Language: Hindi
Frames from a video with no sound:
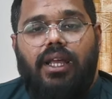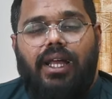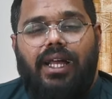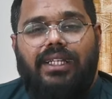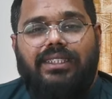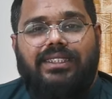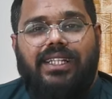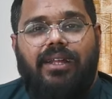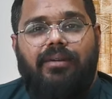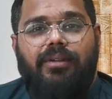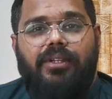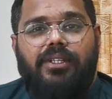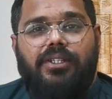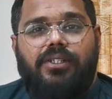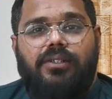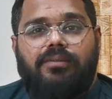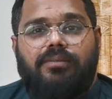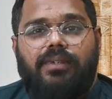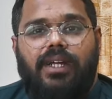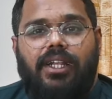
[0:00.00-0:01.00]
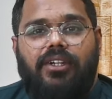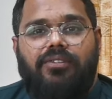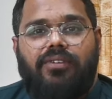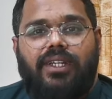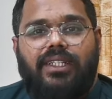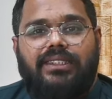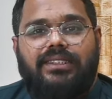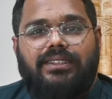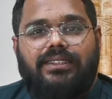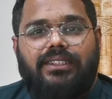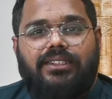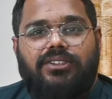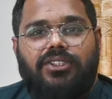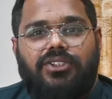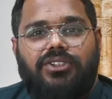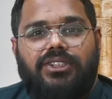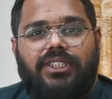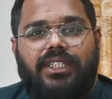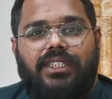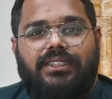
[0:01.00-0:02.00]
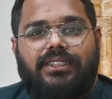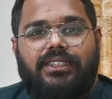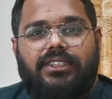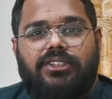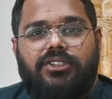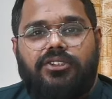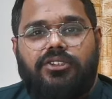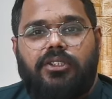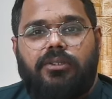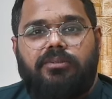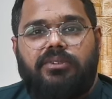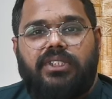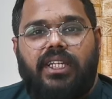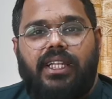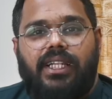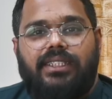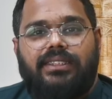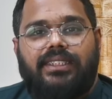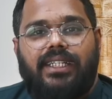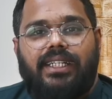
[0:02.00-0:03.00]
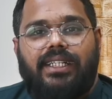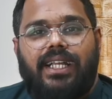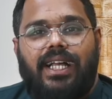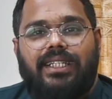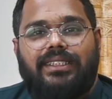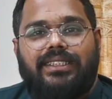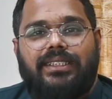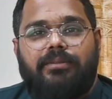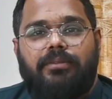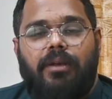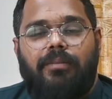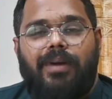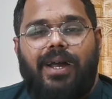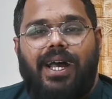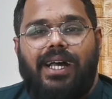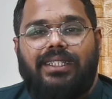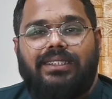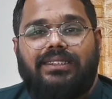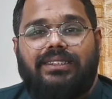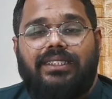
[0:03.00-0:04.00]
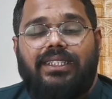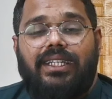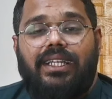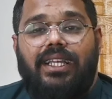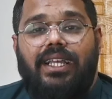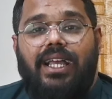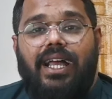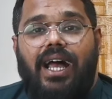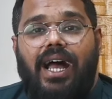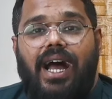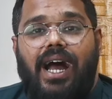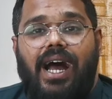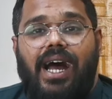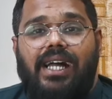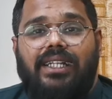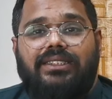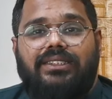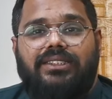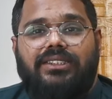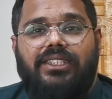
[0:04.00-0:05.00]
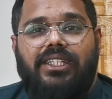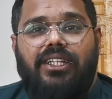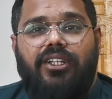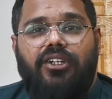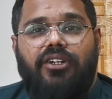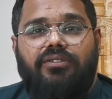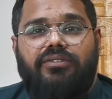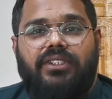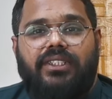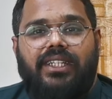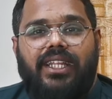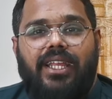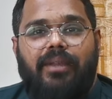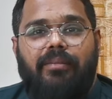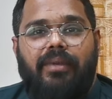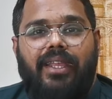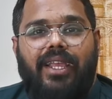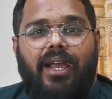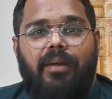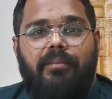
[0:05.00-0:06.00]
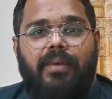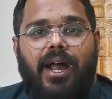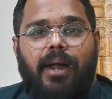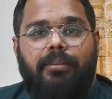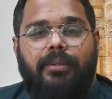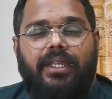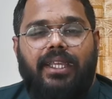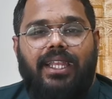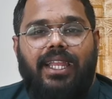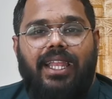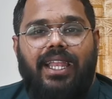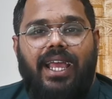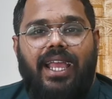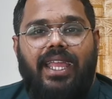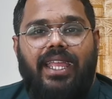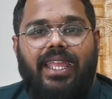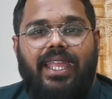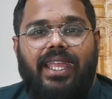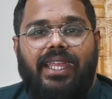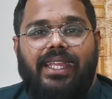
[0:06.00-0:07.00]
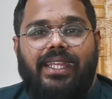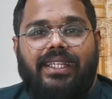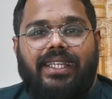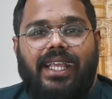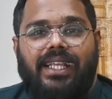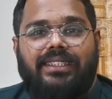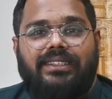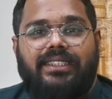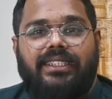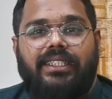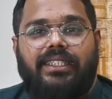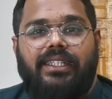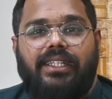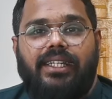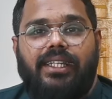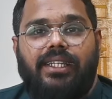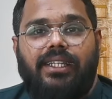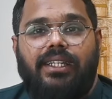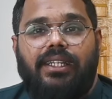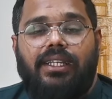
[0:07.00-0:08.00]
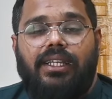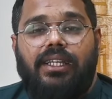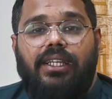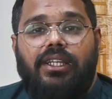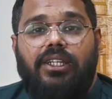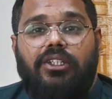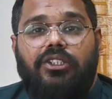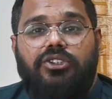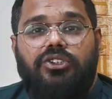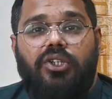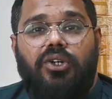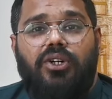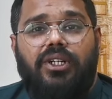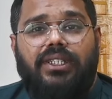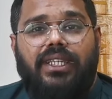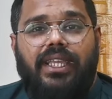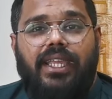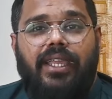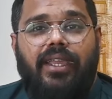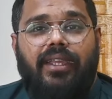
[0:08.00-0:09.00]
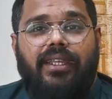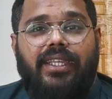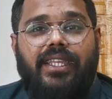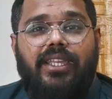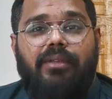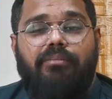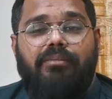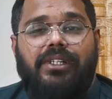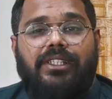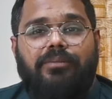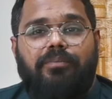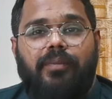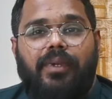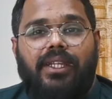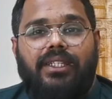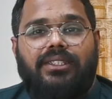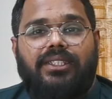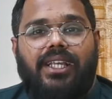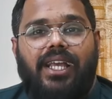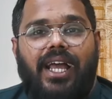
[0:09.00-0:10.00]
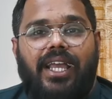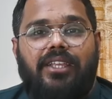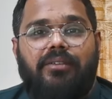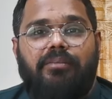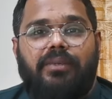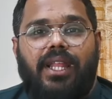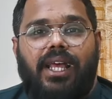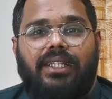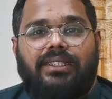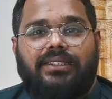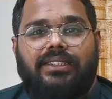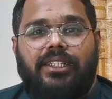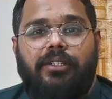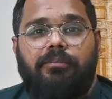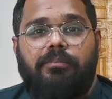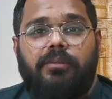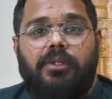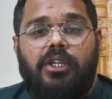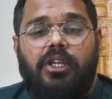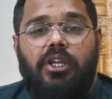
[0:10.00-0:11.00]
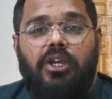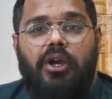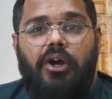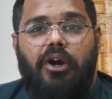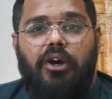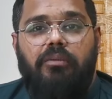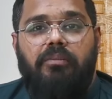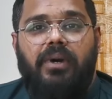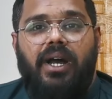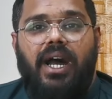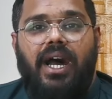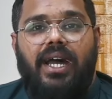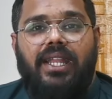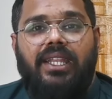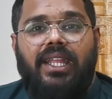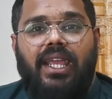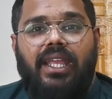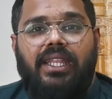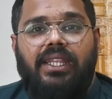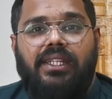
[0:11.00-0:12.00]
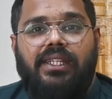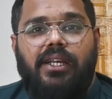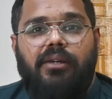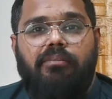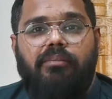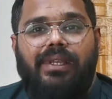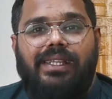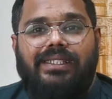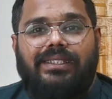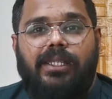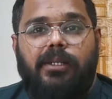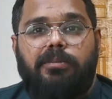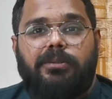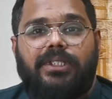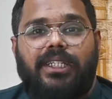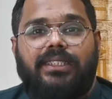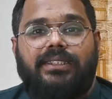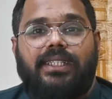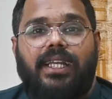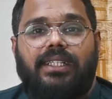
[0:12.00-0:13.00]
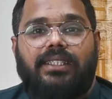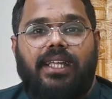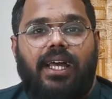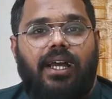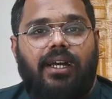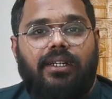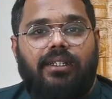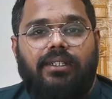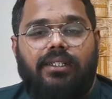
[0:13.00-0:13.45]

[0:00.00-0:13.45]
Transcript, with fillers: अस्सलाम वालेकुम एडवाइस एसोसिएट्स के यूट्यूब चैनल से कासिम अब्बास आज डील ऑफ द डे में हम आपके लिए लाए हैं एक ऐसी डील जो कि कीमत में इंतहाई मुनासिब और महाना इनकम में सबसे ज़्यादा